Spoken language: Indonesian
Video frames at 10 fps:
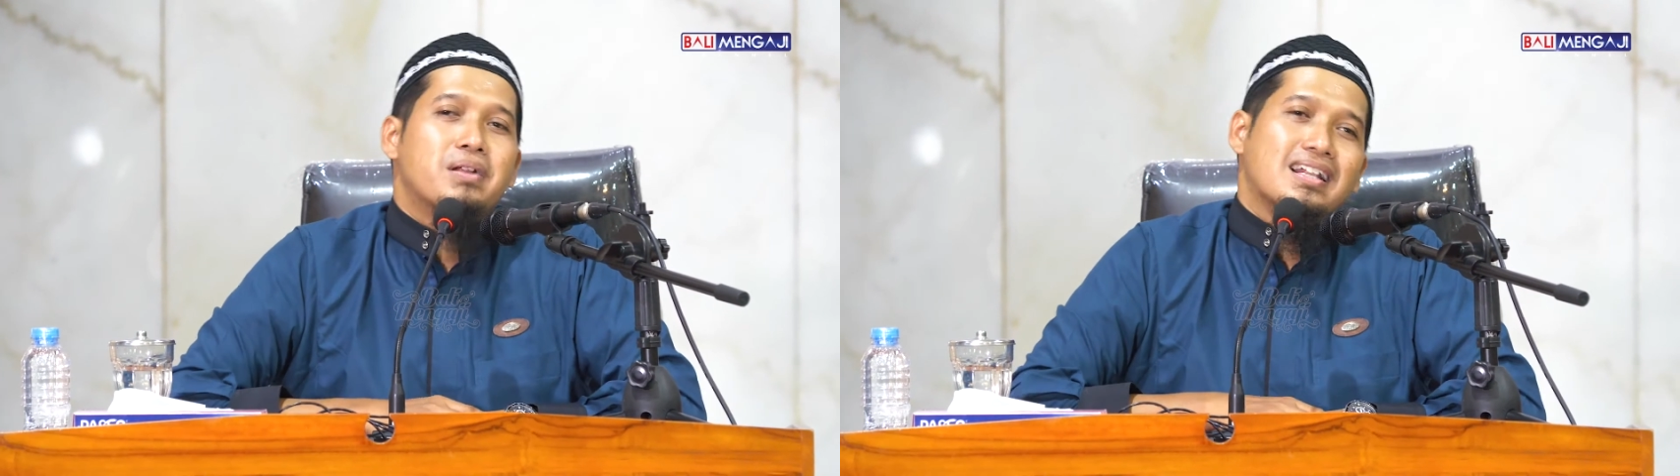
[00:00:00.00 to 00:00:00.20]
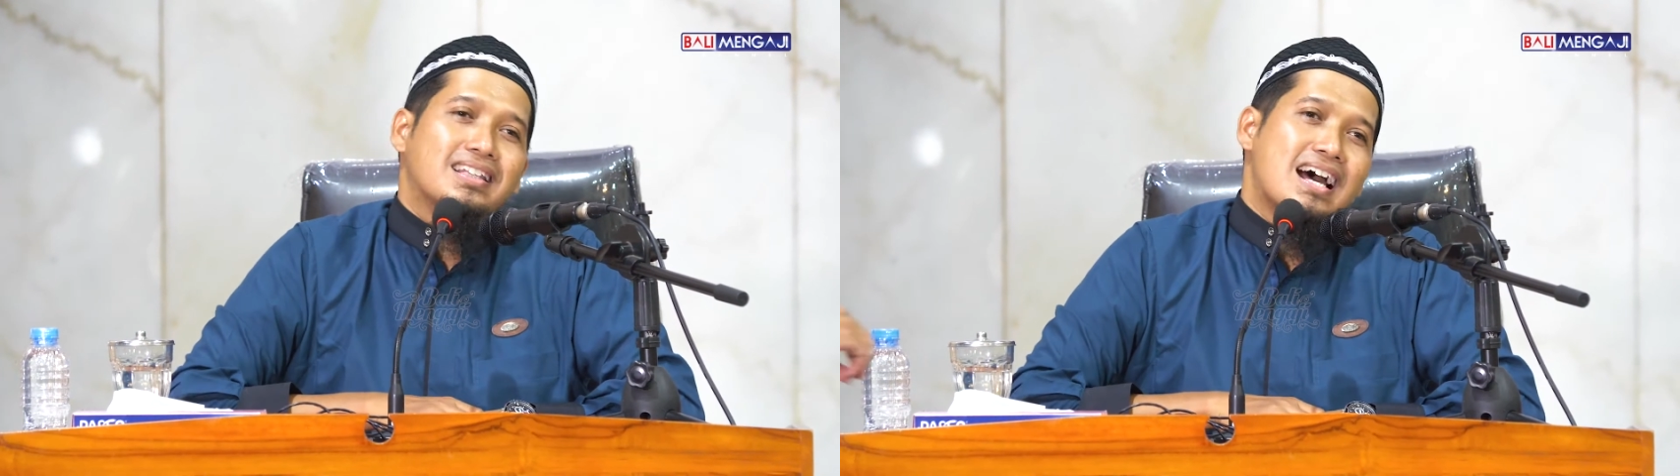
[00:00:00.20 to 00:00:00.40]

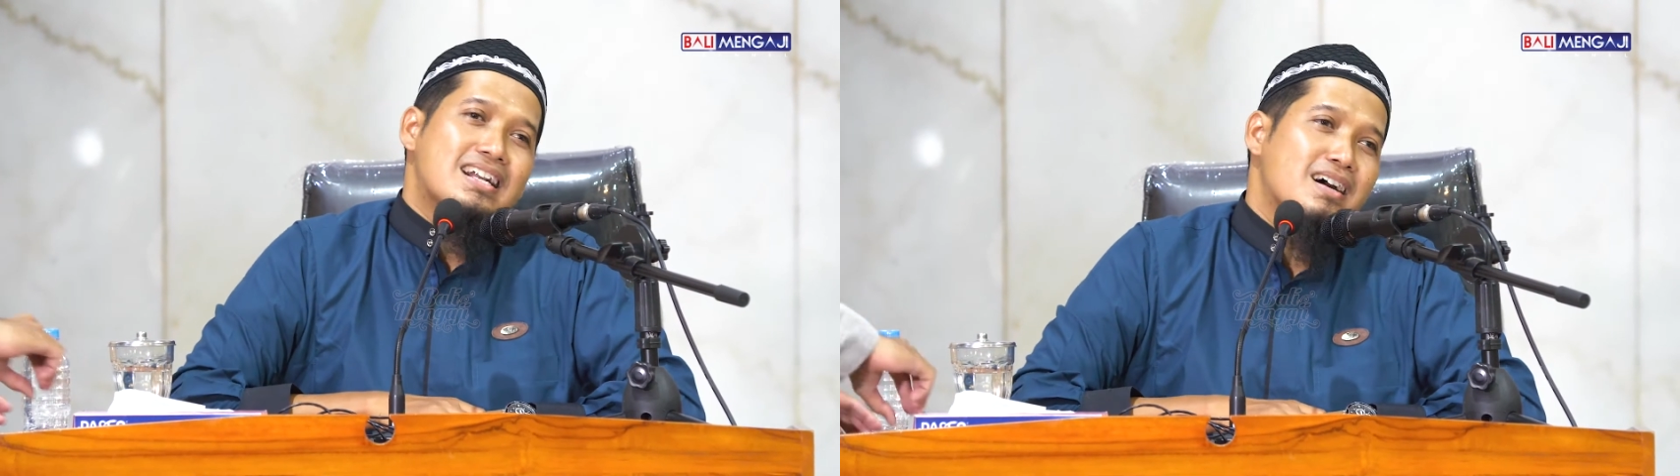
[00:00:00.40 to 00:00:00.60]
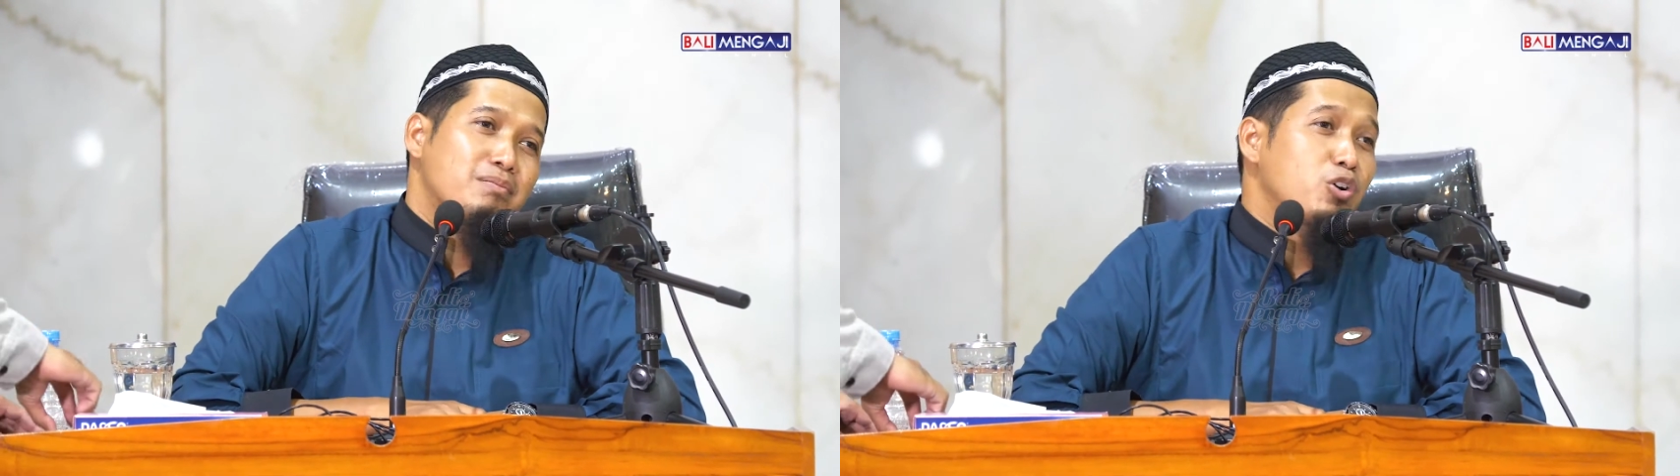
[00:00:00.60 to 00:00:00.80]
Berarti
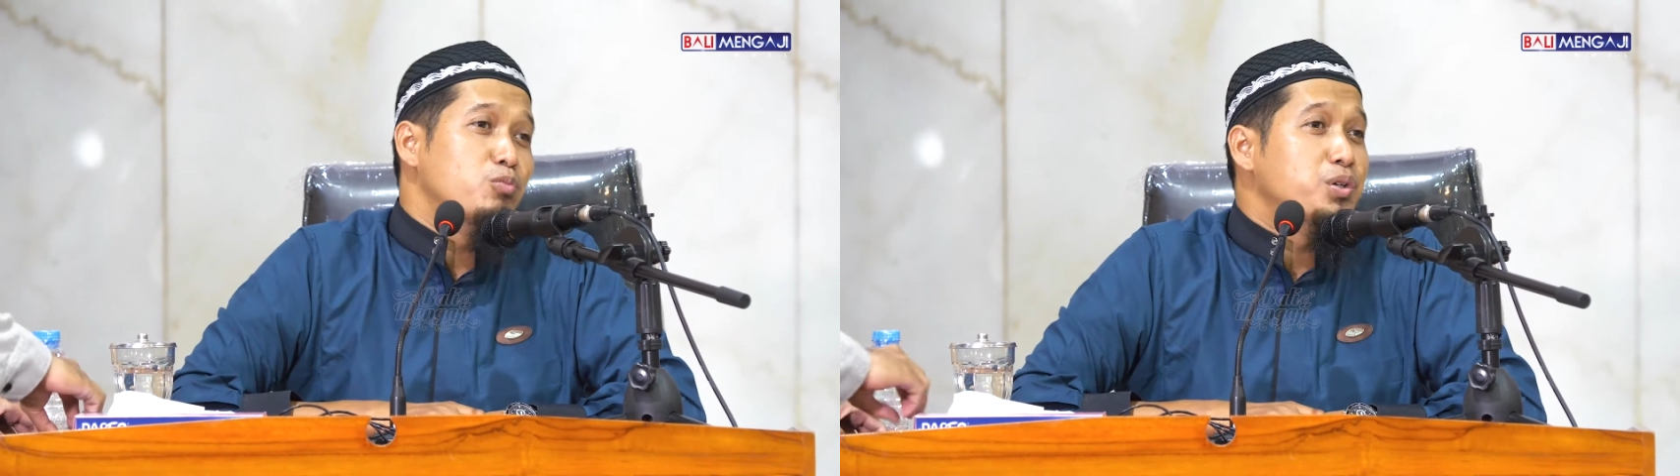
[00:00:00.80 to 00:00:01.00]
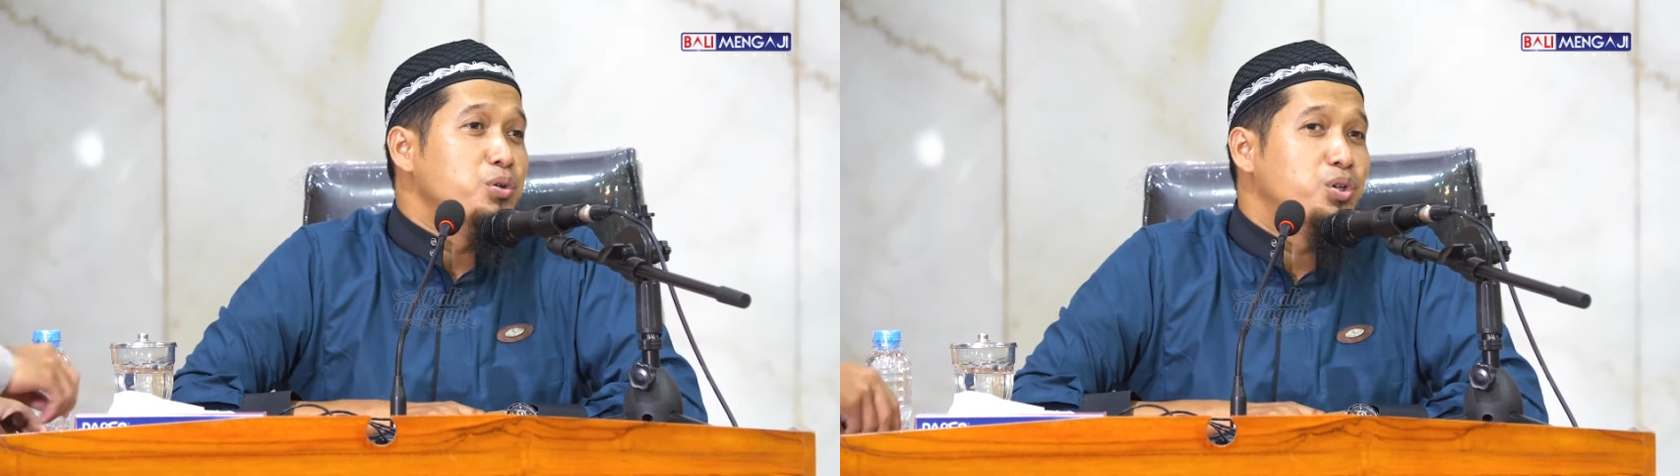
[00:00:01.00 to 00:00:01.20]
Anda
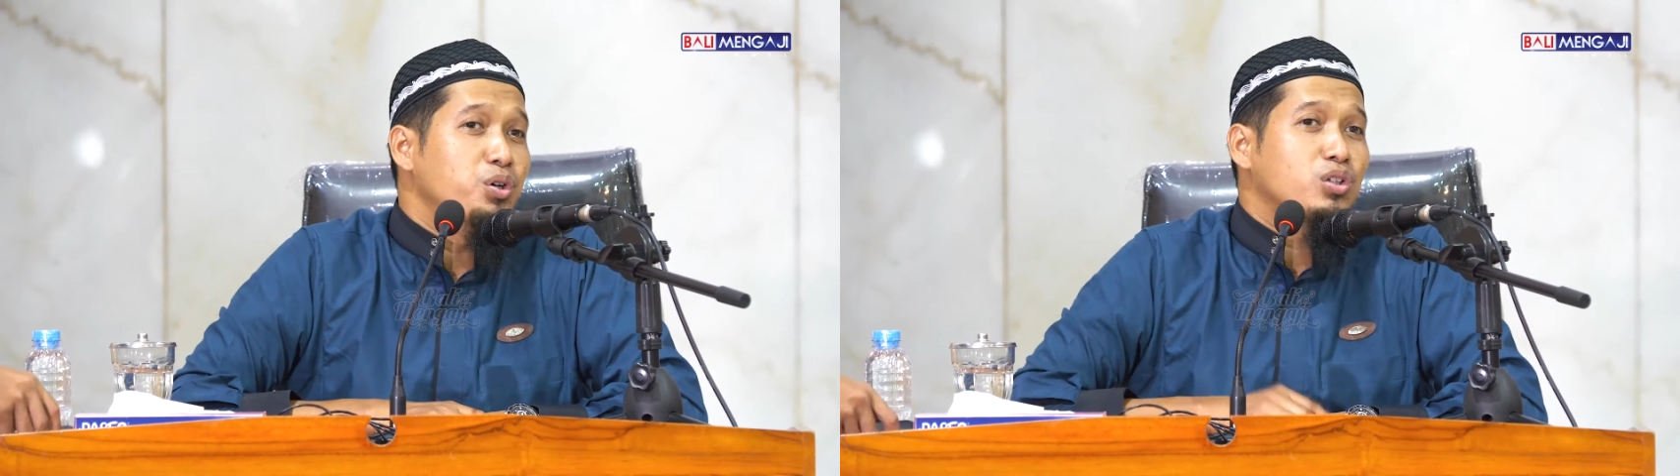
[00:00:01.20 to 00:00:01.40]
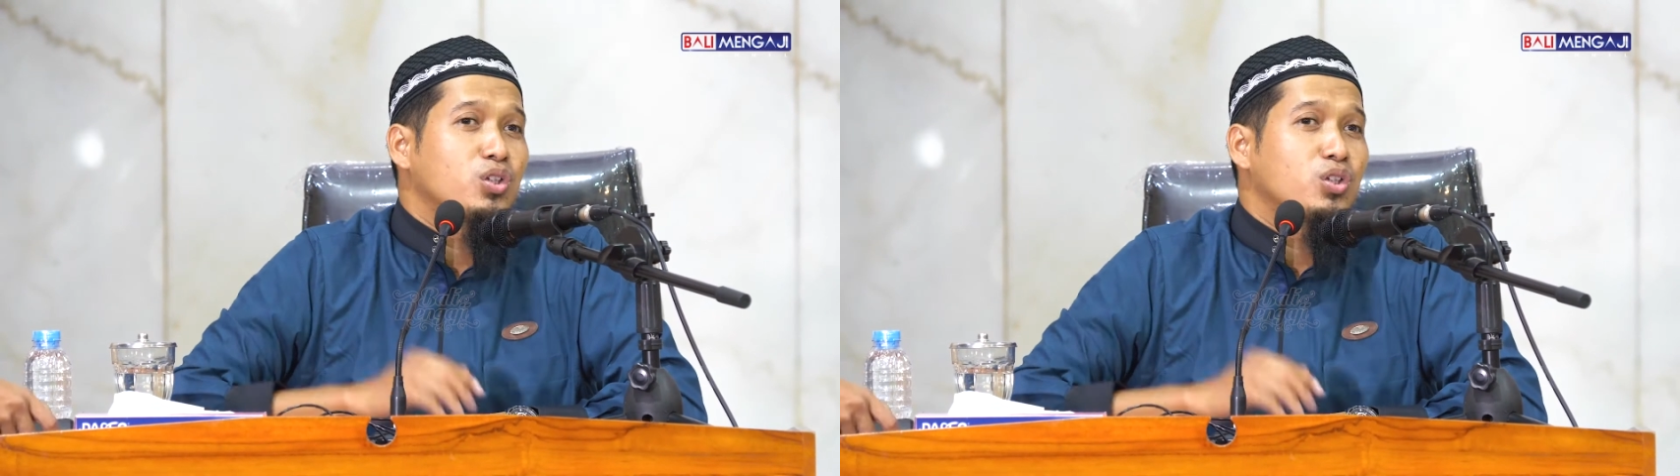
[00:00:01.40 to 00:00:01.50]
mau menuduh